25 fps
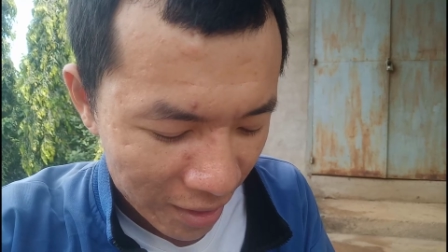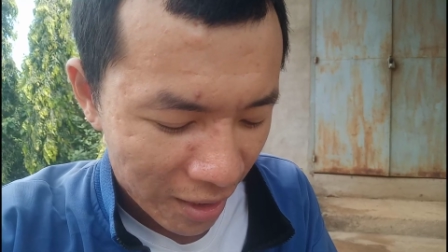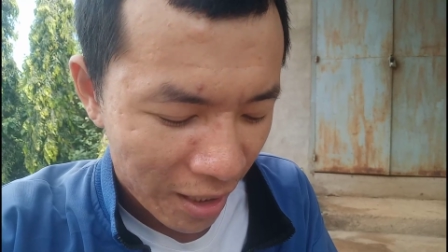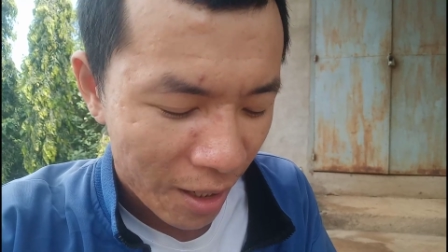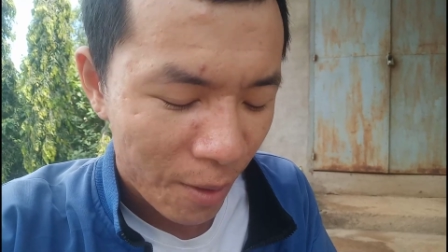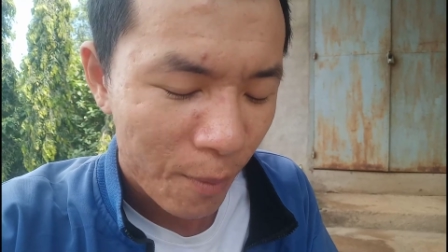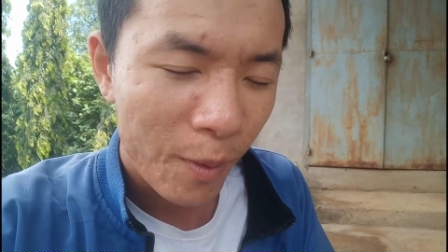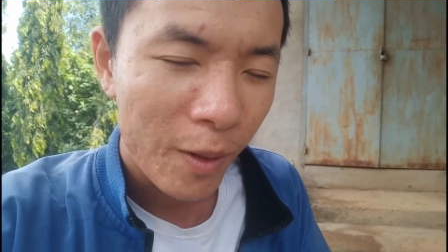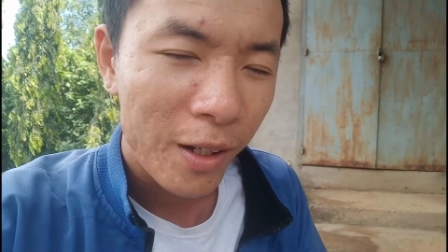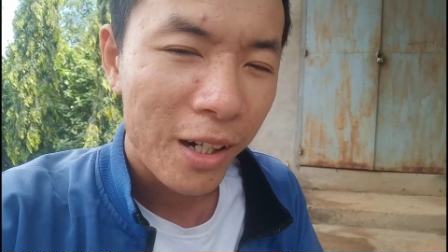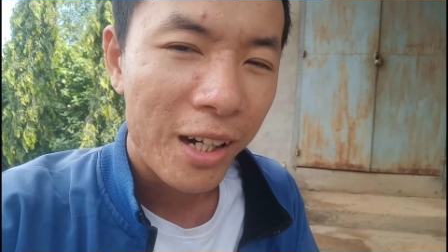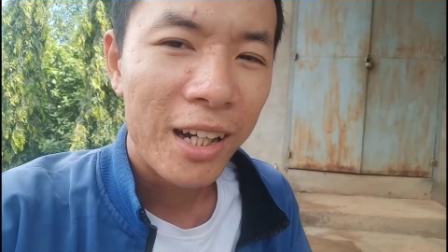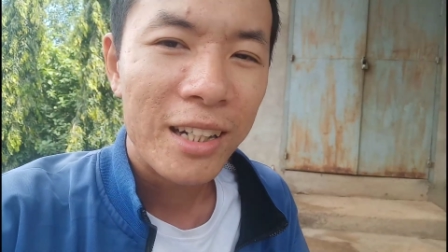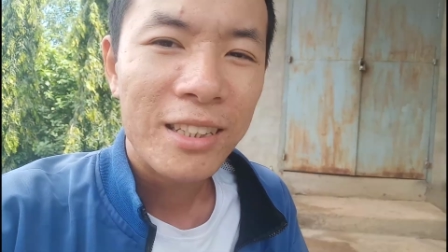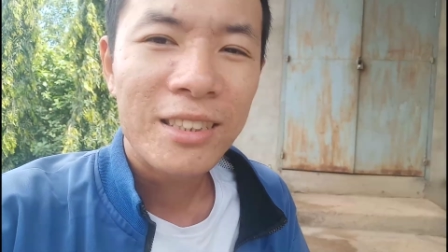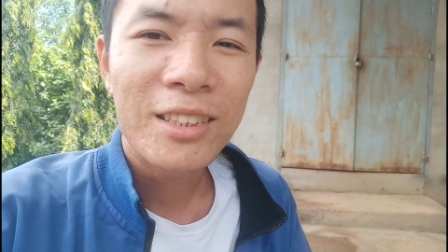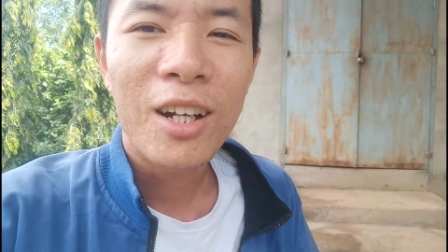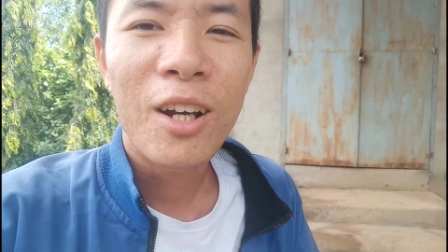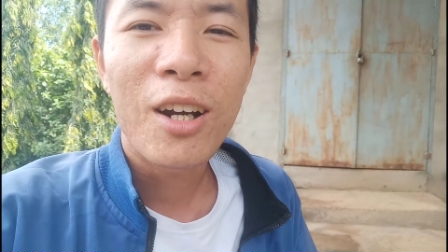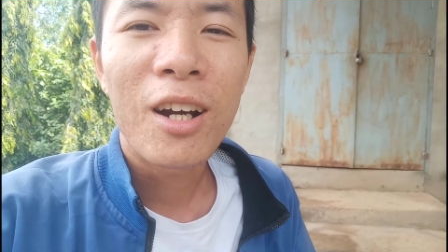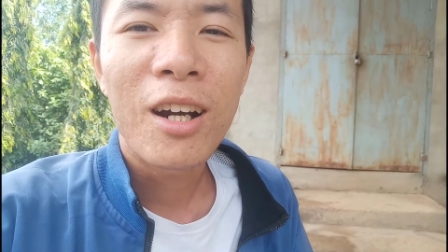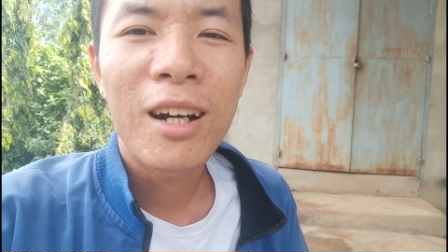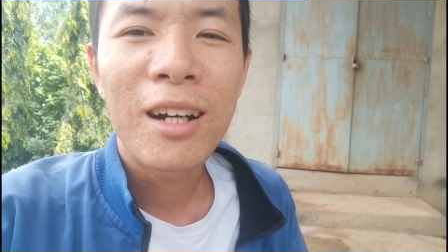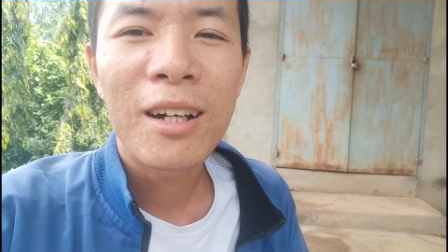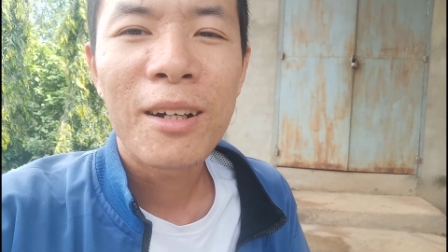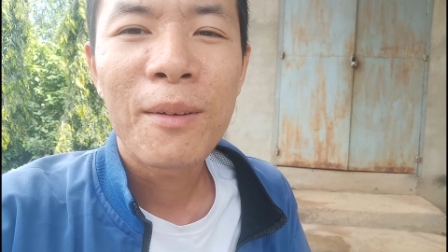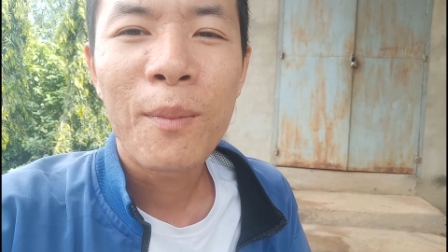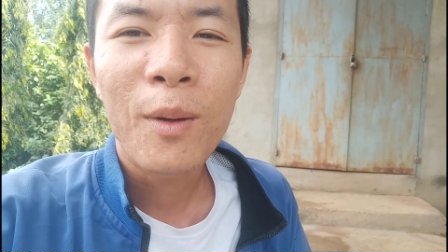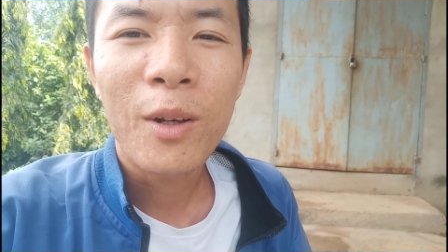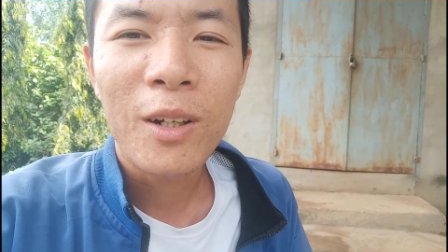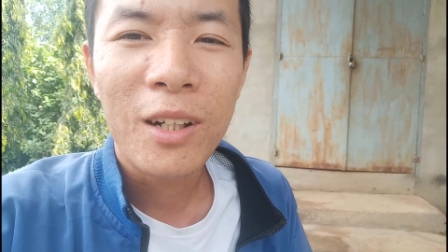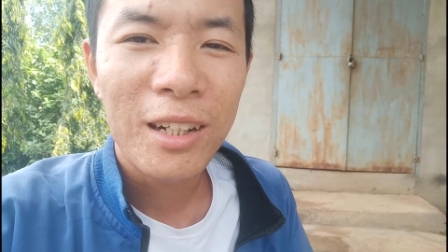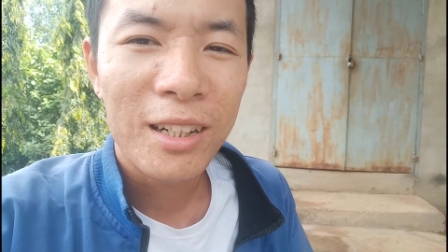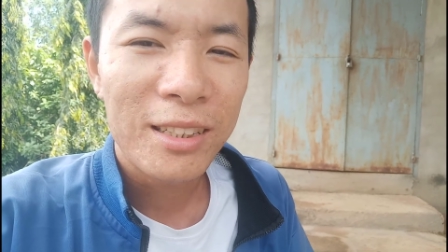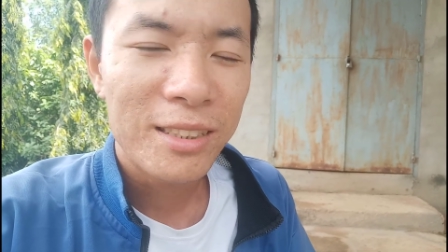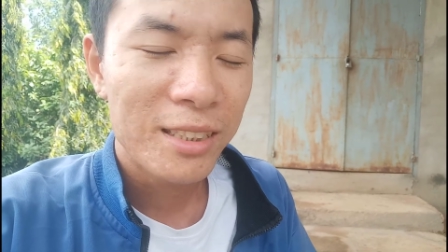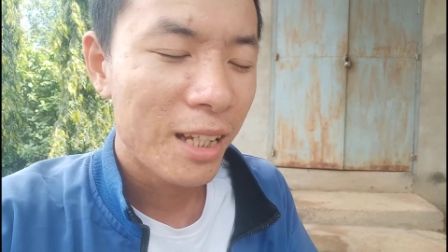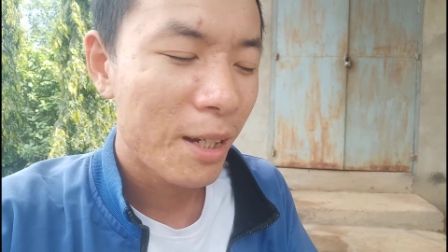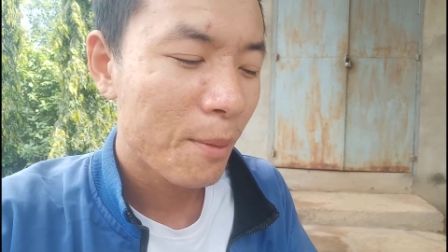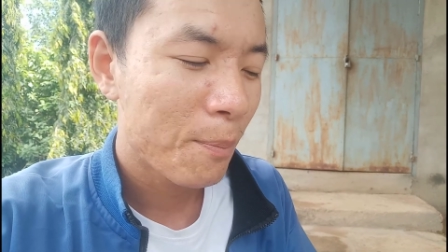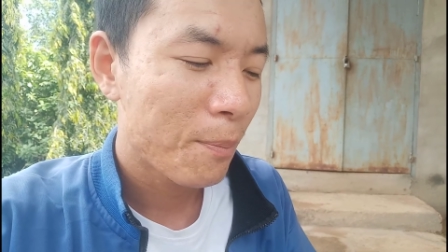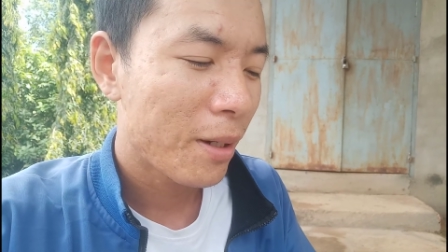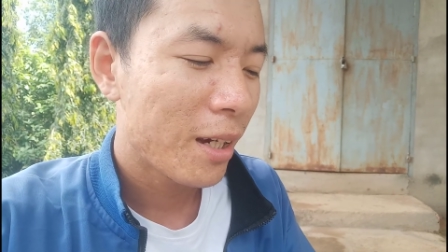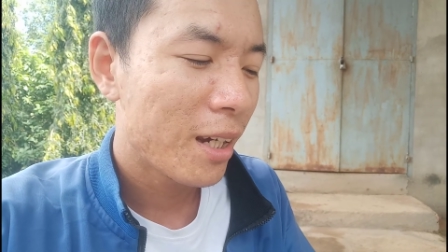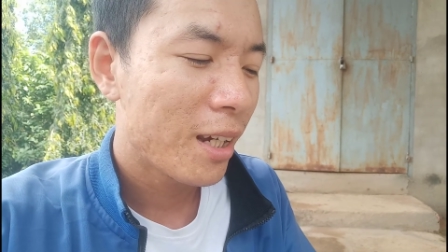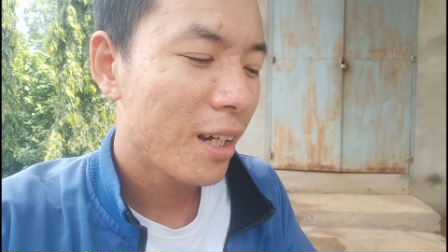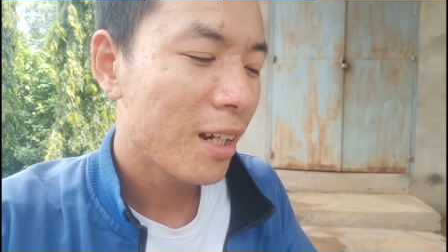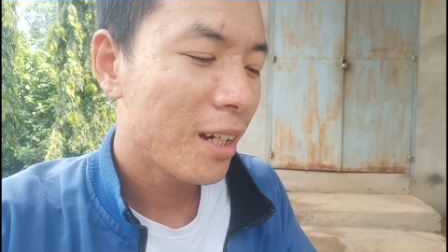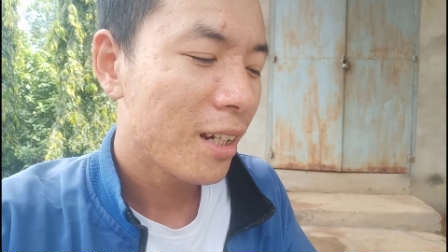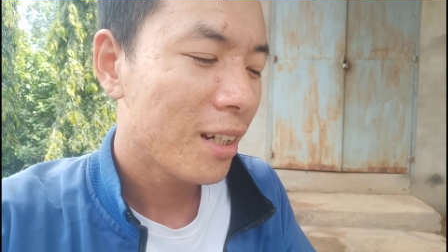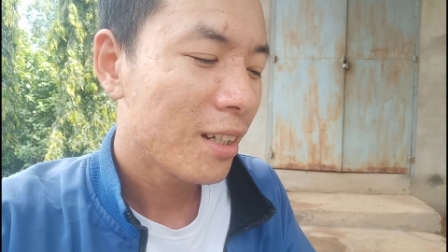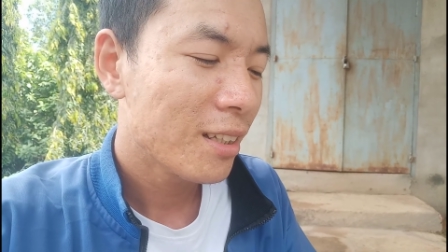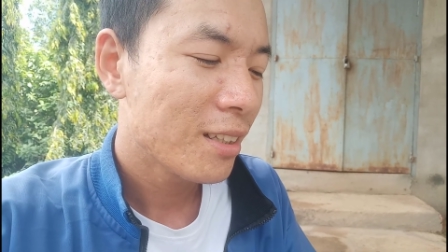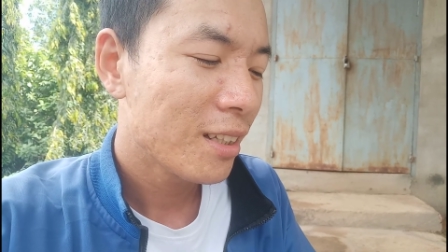Đây mọi người, cho mọi người xem cái